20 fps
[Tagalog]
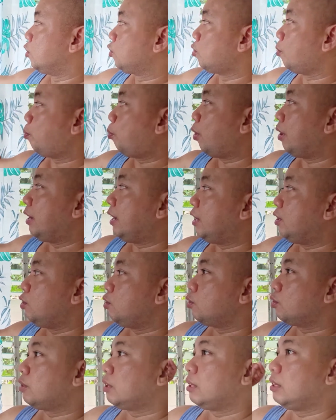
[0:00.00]
so pwede
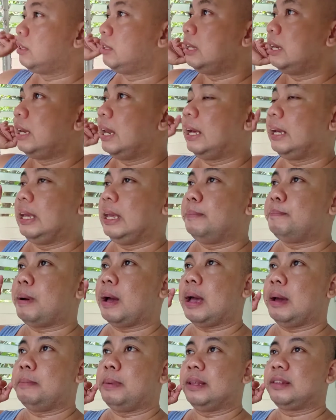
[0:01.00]
nyo silang
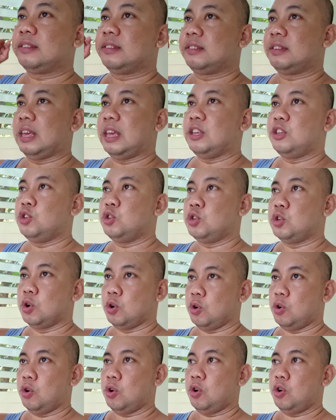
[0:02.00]
ipakabit sa
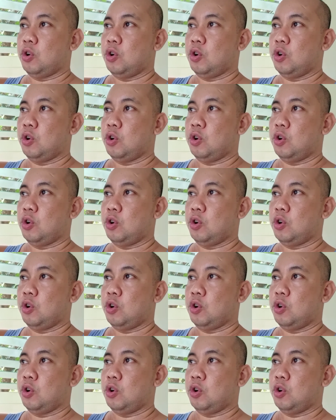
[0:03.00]
inyo.